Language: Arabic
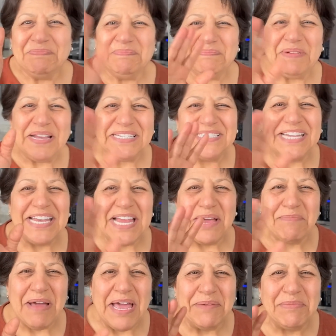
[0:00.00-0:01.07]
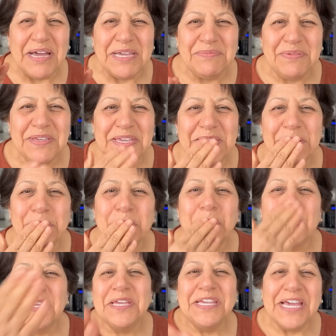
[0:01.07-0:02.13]
مع السلامة حبايبي
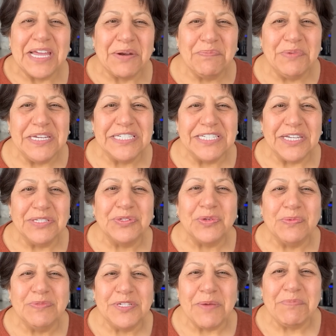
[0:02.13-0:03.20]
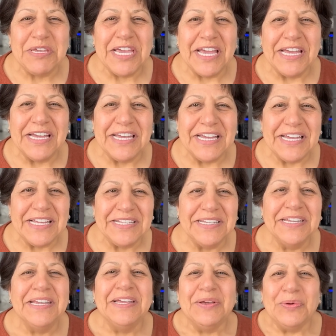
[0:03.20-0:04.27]
يا ربي يسعدكم جميعا
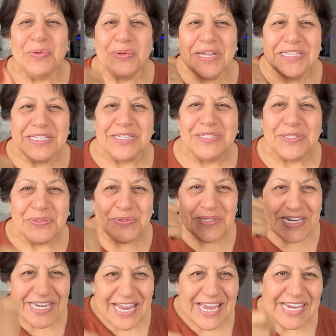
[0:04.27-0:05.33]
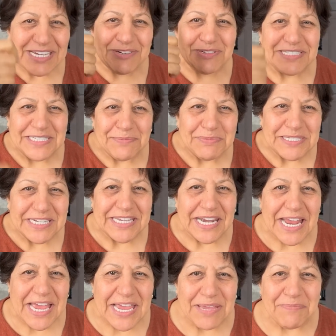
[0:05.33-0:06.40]
ولا تنسون اللايك
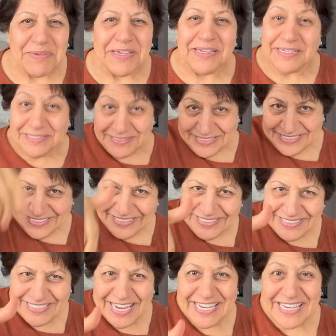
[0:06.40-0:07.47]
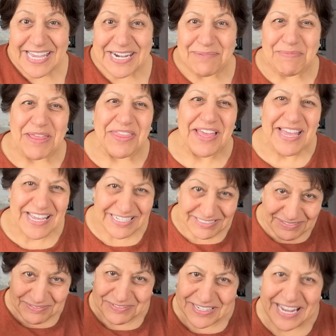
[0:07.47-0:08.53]
والسبسكرايب جاينا رمضان
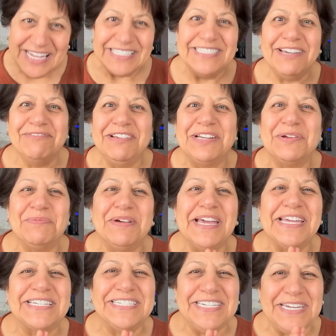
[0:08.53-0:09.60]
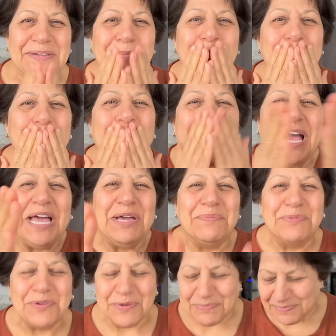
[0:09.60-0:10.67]
وراح نسوي لكم غير شيء
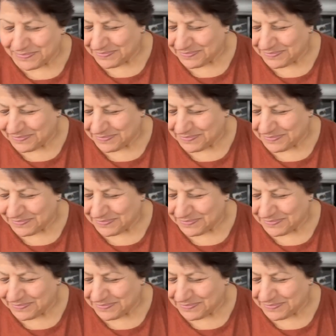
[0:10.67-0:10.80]
أحبكم